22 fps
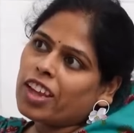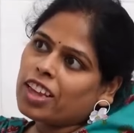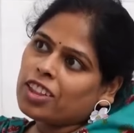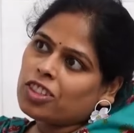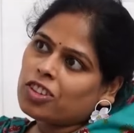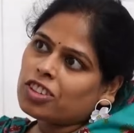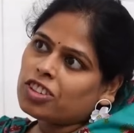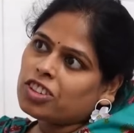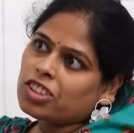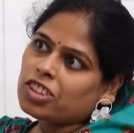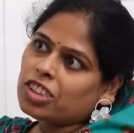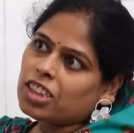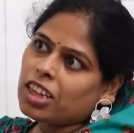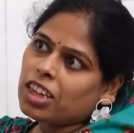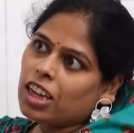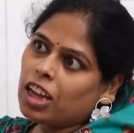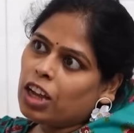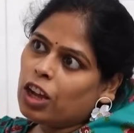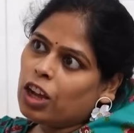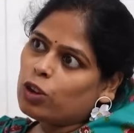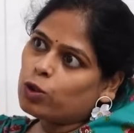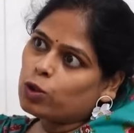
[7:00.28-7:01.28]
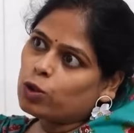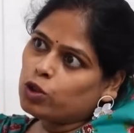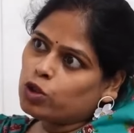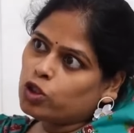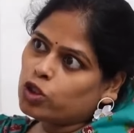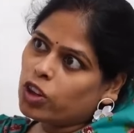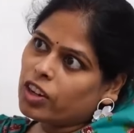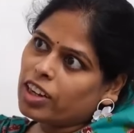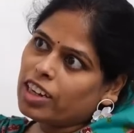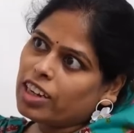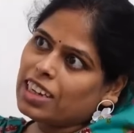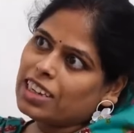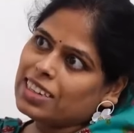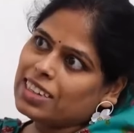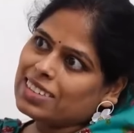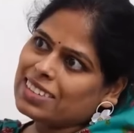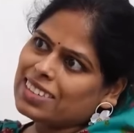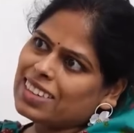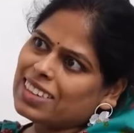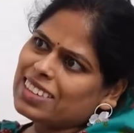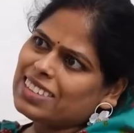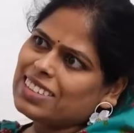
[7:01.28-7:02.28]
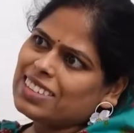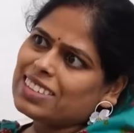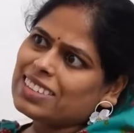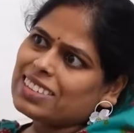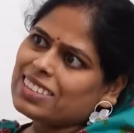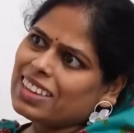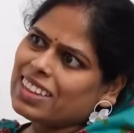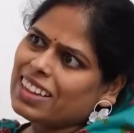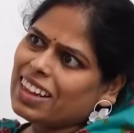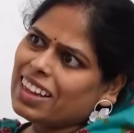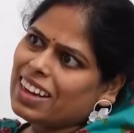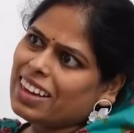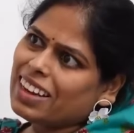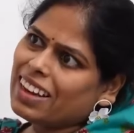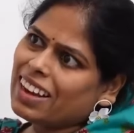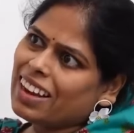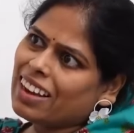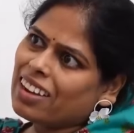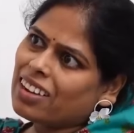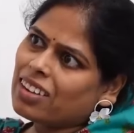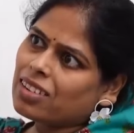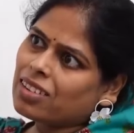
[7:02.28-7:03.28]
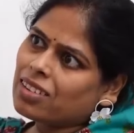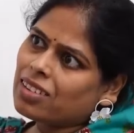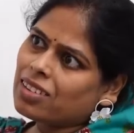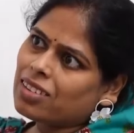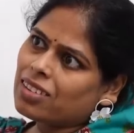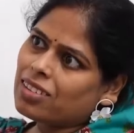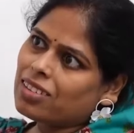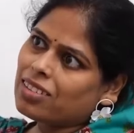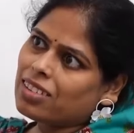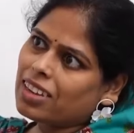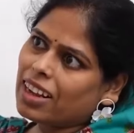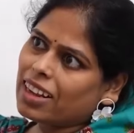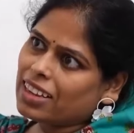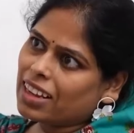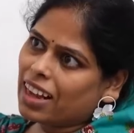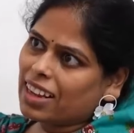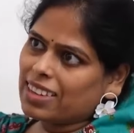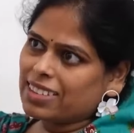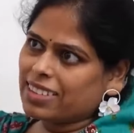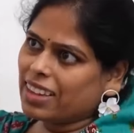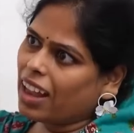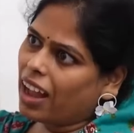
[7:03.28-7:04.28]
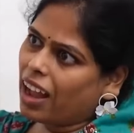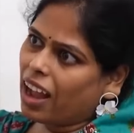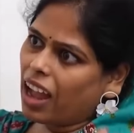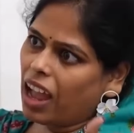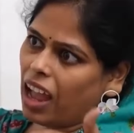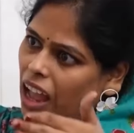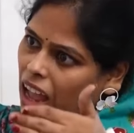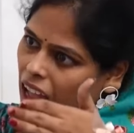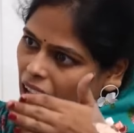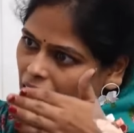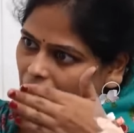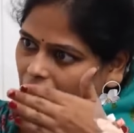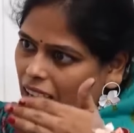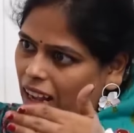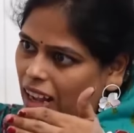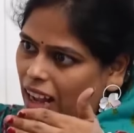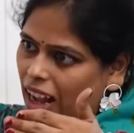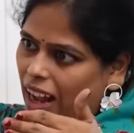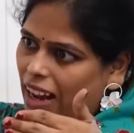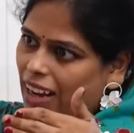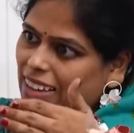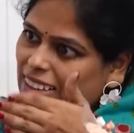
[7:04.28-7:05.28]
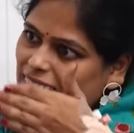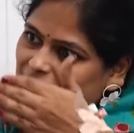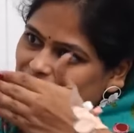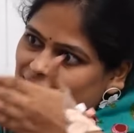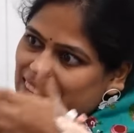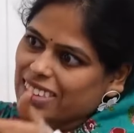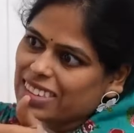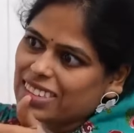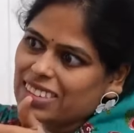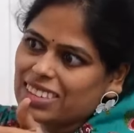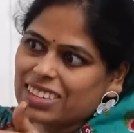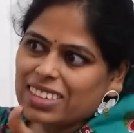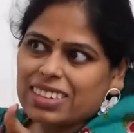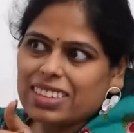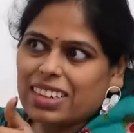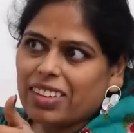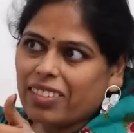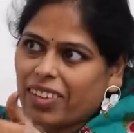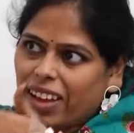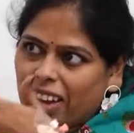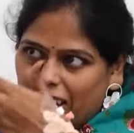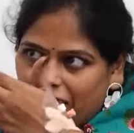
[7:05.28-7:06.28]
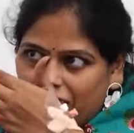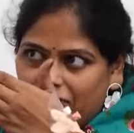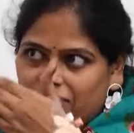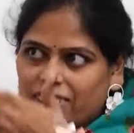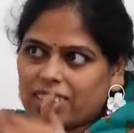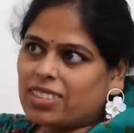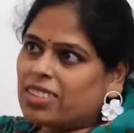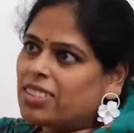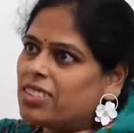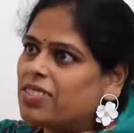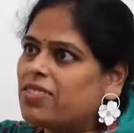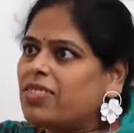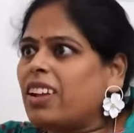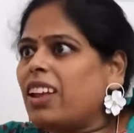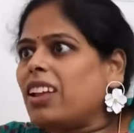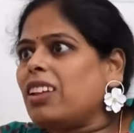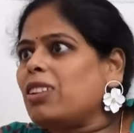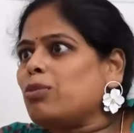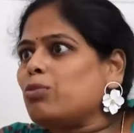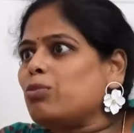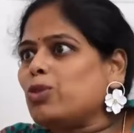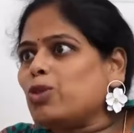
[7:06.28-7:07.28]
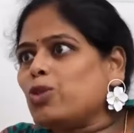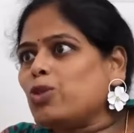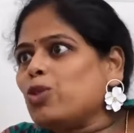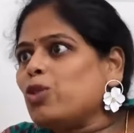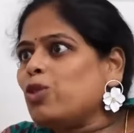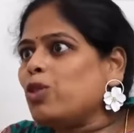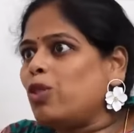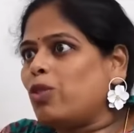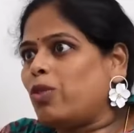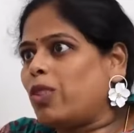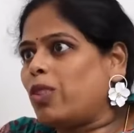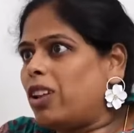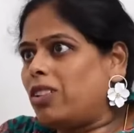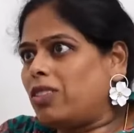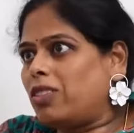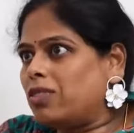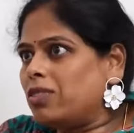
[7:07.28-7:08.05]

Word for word: వ్యక్తి వచ్చి కూర్చొని డిస్కస్ చేసేది ఏంటి నాకు అసలు అలా డిస్కస్ చేసే వాళ్ళకి ఫస్ట్ ఆఫ్ ఆల్ మూర్ఖులు వాళ్ళు